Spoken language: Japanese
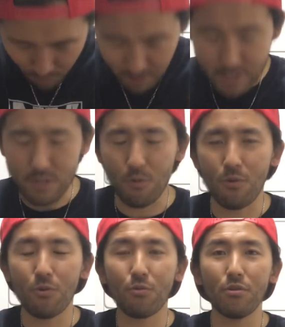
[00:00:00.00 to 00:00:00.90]
にはですね
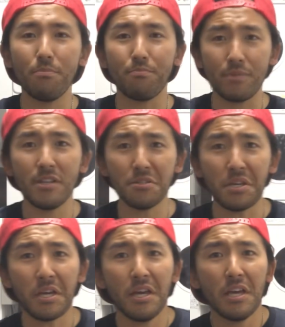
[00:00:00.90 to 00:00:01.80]
本当にブレず
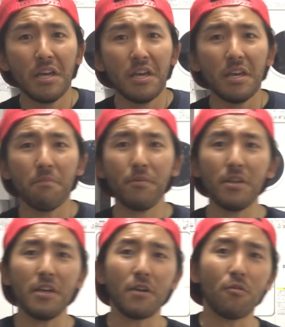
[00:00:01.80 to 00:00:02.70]
にやっぱり